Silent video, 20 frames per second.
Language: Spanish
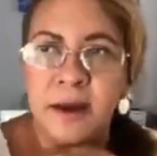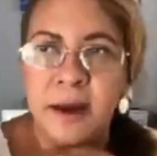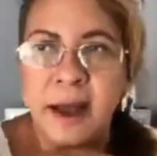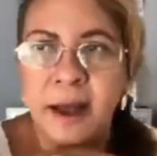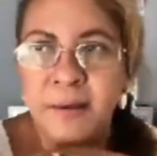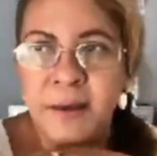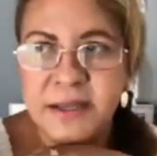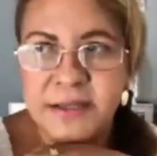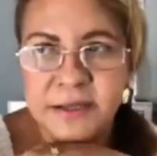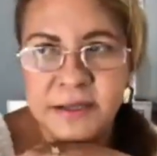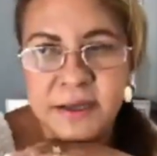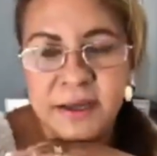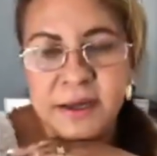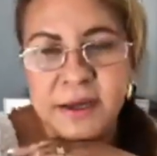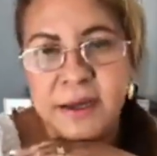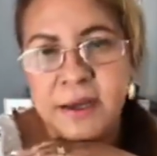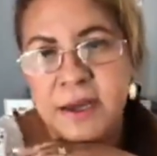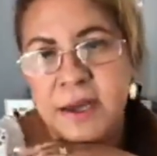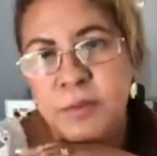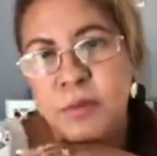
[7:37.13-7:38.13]
A veces
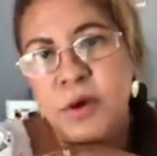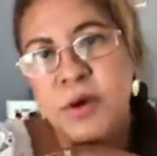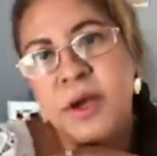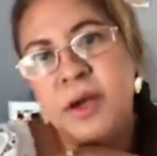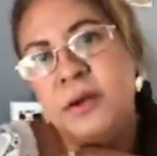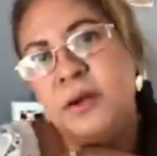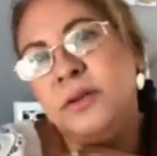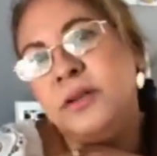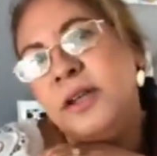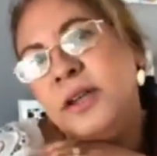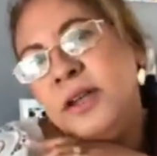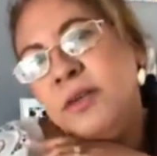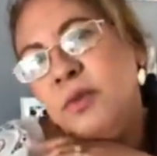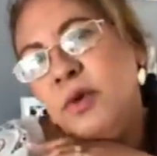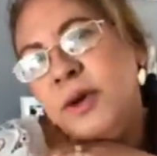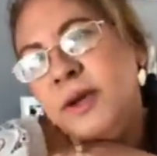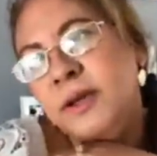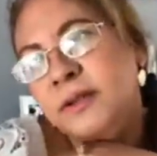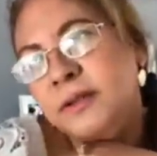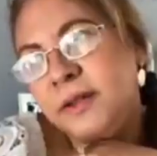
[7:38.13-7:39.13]
creemos que no
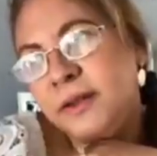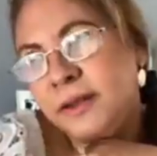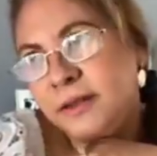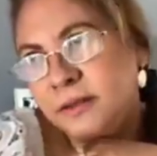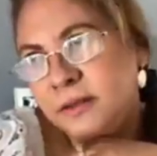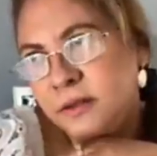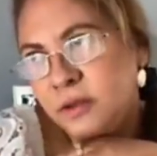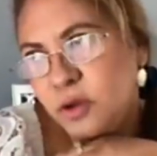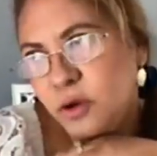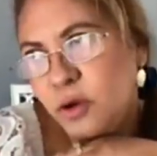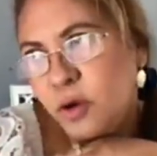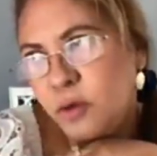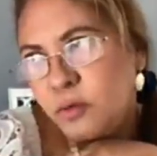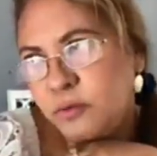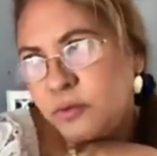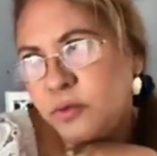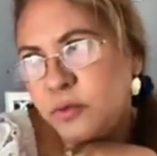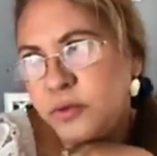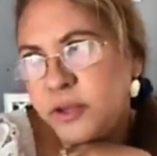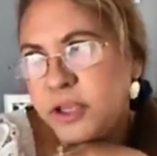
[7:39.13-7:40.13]
tenemos estrés, nos
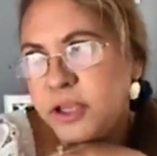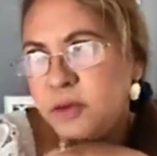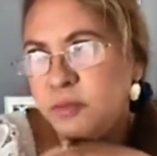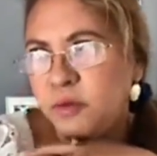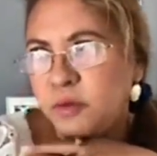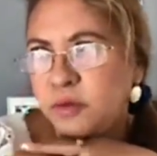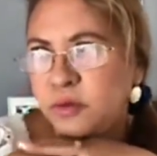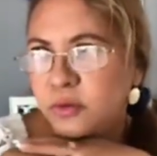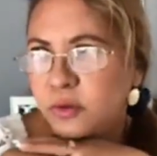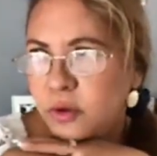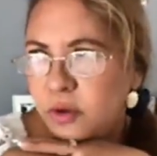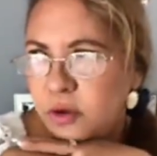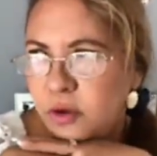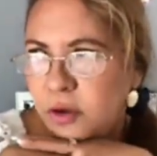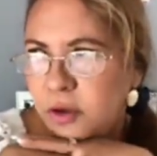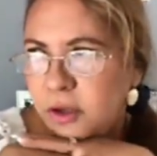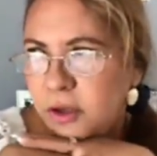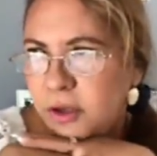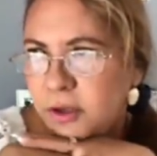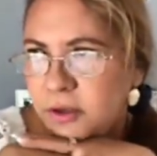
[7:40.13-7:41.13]
confundimos
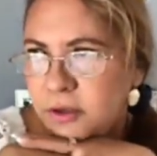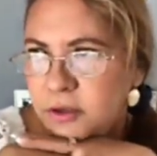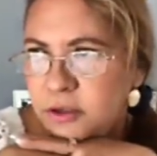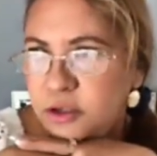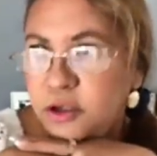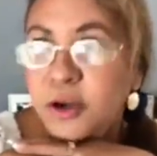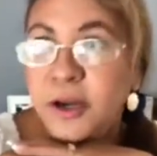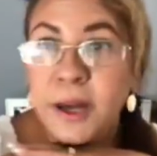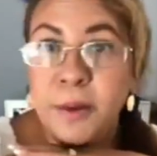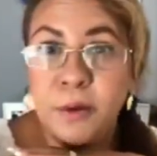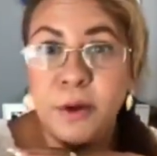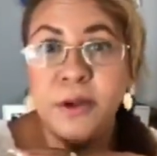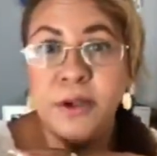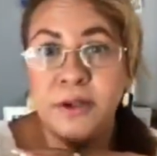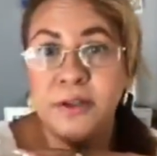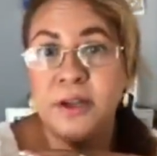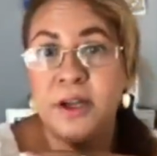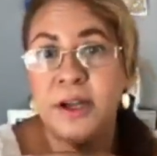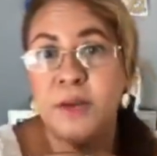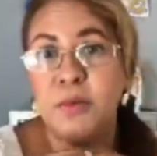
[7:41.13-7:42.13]
yo era,
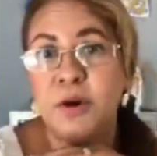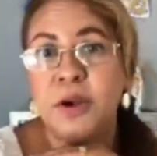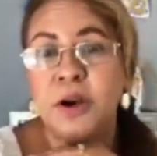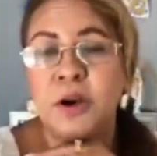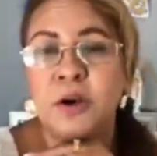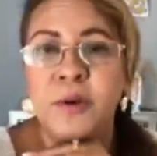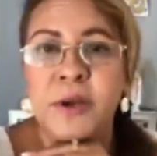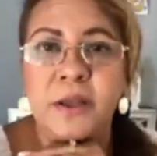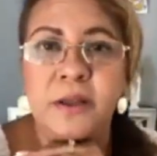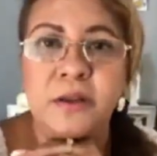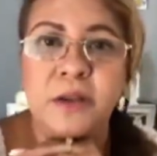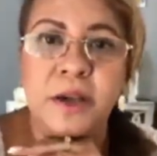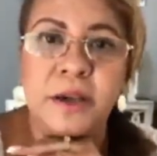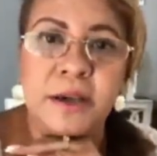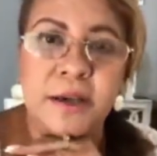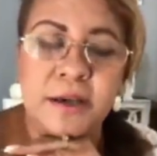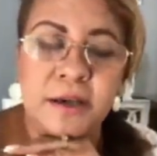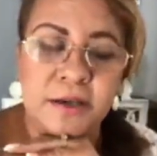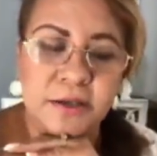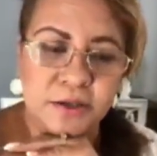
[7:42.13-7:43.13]
cuando yo era muy joven
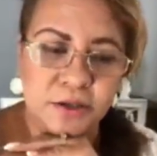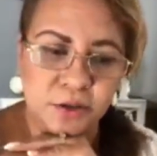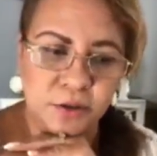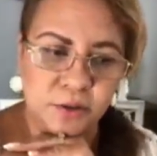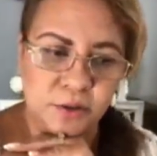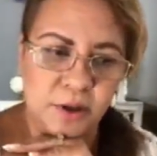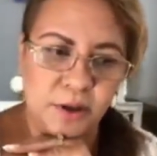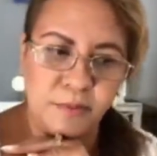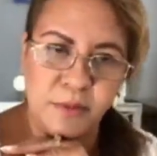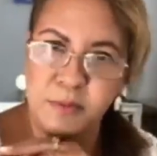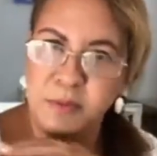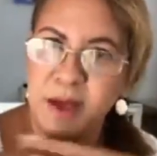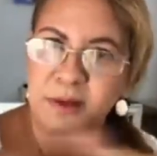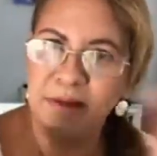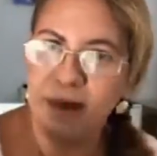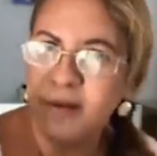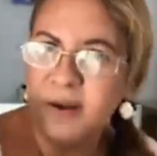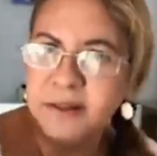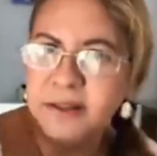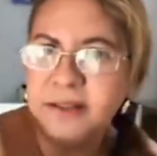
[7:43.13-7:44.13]
y yo, a mí me
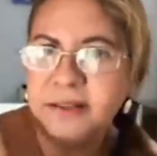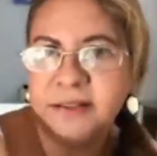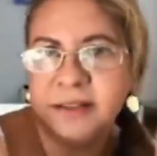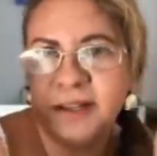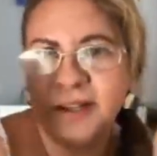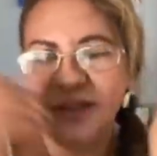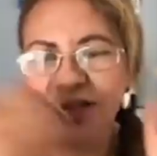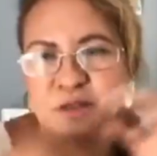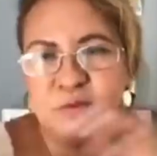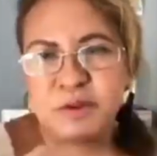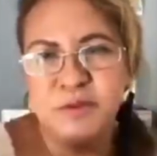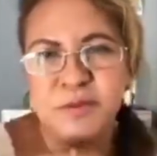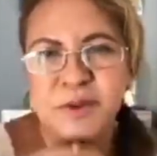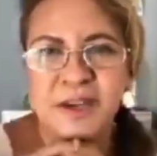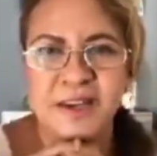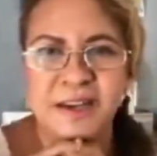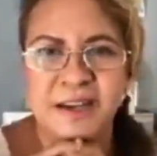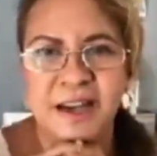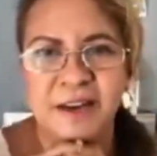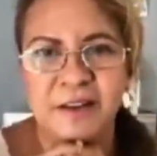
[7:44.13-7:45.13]
hablaban de estrés, yo me
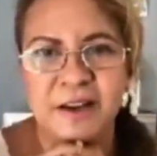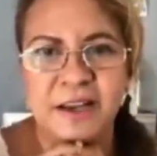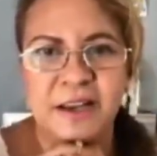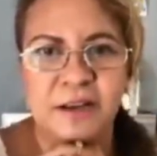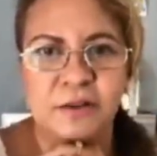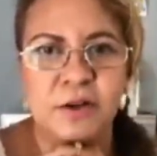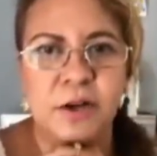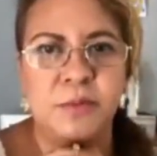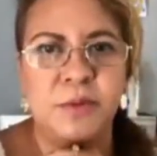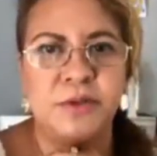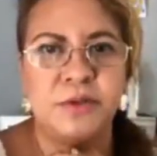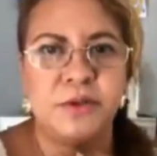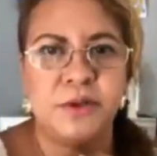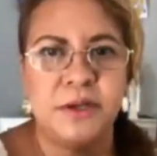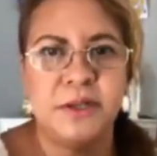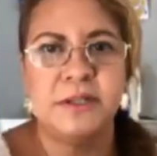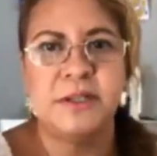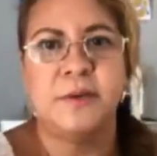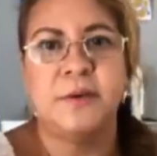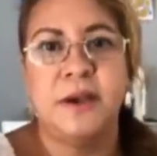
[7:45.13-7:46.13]
imaginaba que era una persona
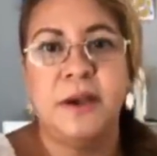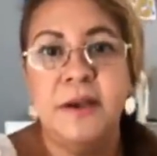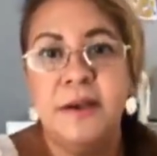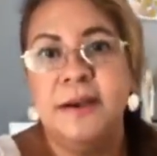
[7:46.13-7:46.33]
que estaba